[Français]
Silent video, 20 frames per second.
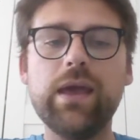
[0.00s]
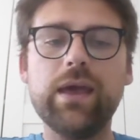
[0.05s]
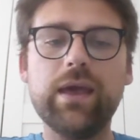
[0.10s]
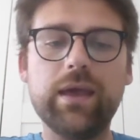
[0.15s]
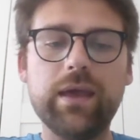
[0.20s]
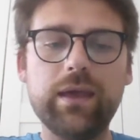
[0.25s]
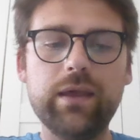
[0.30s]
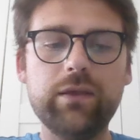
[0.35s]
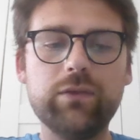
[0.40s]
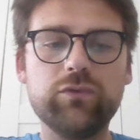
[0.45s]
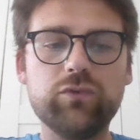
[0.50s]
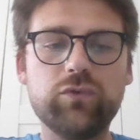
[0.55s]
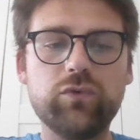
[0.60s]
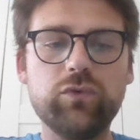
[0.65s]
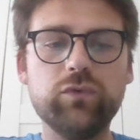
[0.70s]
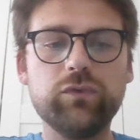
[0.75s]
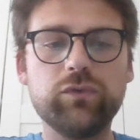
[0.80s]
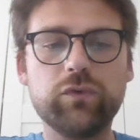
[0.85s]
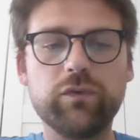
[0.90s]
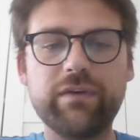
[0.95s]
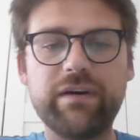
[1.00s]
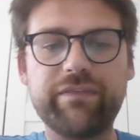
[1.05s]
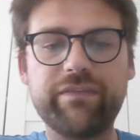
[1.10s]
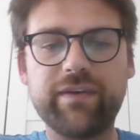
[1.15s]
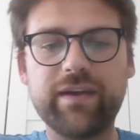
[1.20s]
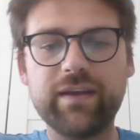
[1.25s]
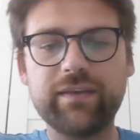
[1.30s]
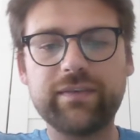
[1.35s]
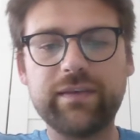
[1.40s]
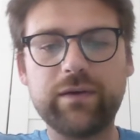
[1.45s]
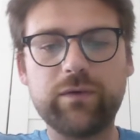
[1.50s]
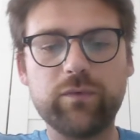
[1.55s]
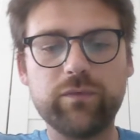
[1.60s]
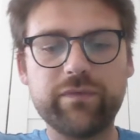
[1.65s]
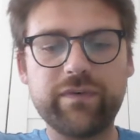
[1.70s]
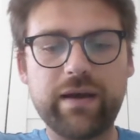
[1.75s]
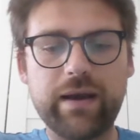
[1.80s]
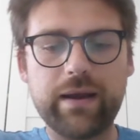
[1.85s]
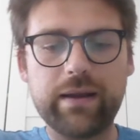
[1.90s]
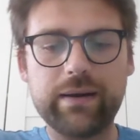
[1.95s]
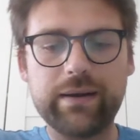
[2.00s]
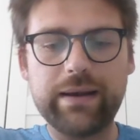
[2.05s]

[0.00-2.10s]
Et du coup, ce qu'on va faire, c'est qu'on va